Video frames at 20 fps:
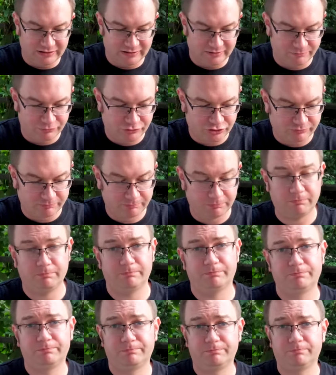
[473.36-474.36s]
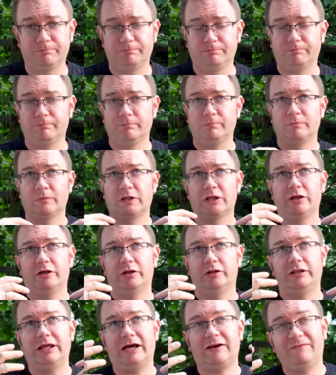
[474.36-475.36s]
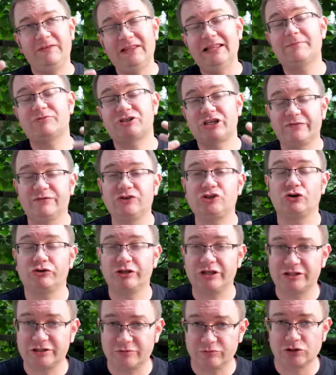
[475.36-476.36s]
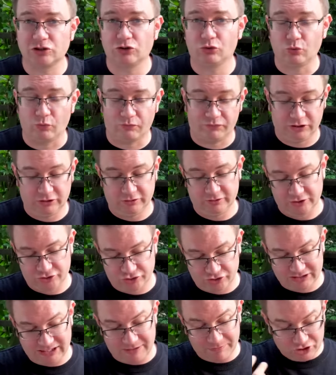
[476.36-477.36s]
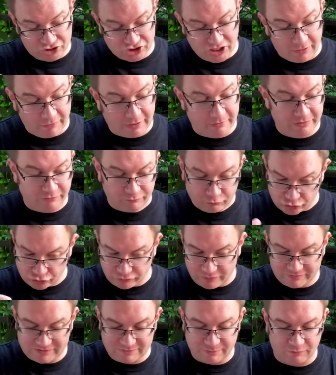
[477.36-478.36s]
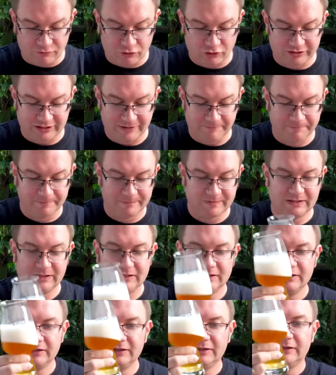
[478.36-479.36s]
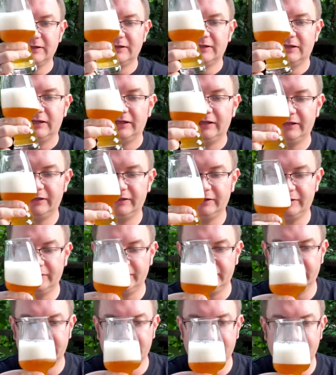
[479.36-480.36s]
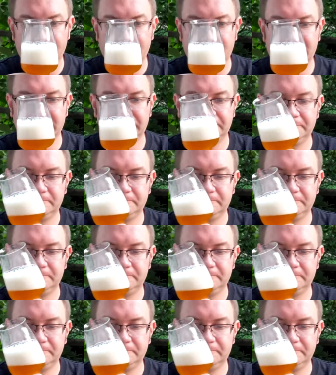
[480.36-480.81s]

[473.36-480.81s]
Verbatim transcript: yy, przy, na chwilę przed wyciągnięciem z lodówki. Znaczy, zamieszałem i włożyłem z powrotem. E,